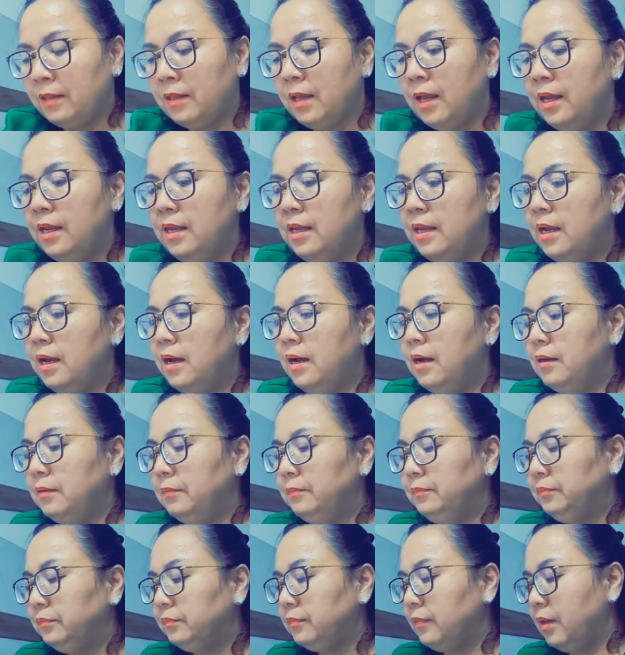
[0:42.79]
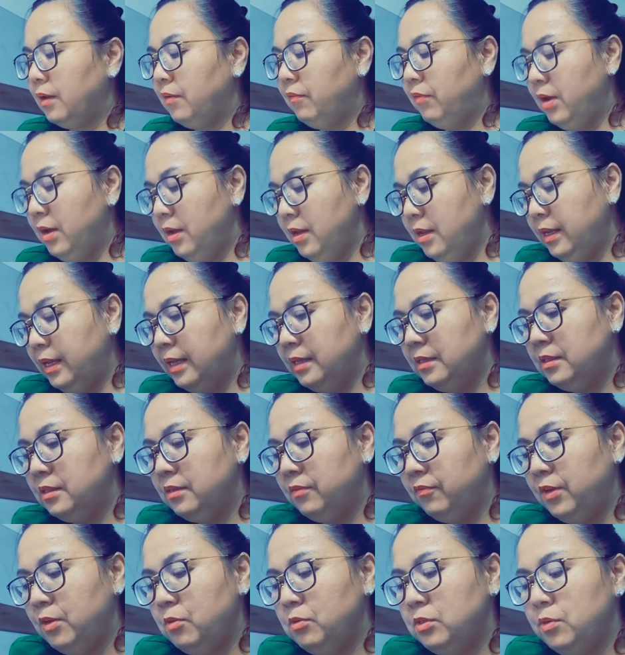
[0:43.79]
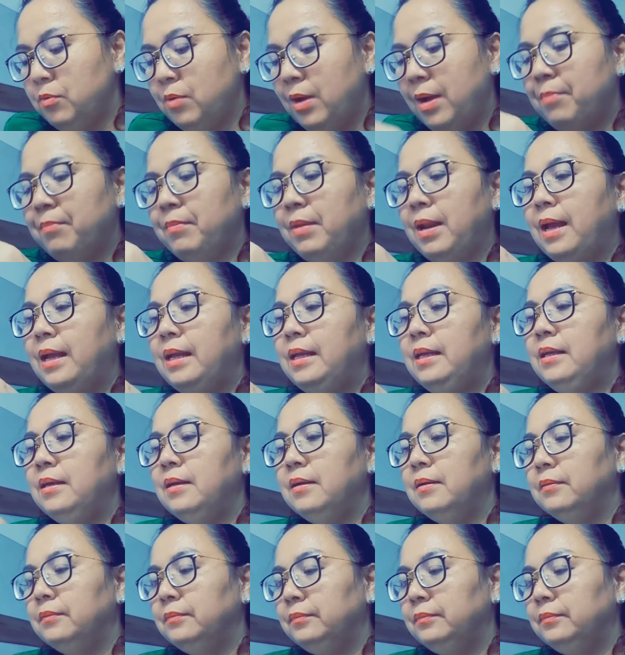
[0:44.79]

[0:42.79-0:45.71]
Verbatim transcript: thì à, với cái phiếu siêu âm này